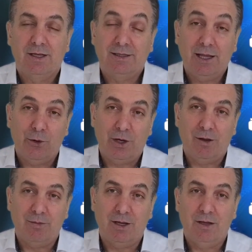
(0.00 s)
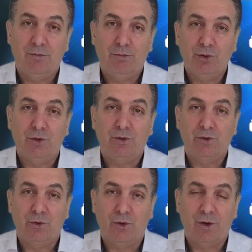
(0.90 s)
de önemli. Bugün
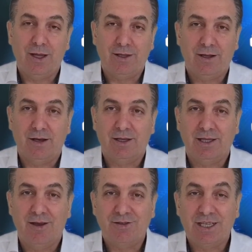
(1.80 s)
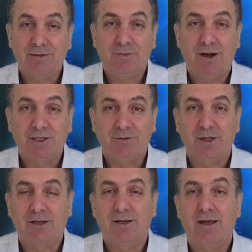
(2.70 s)
yürürlüğe giden gevşetme
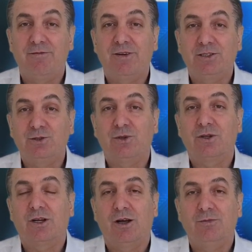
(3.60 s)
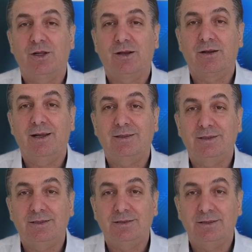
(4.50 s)
adımlarının enfeksiyon rakamlarına
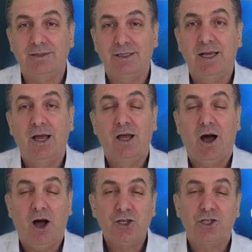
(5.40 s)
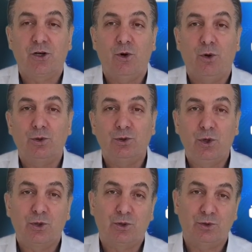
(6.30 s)
etkisini ancak
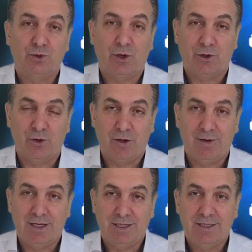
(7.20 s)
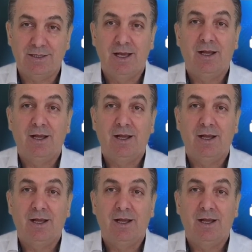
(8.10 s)
14 gün sonra görebileceğiz.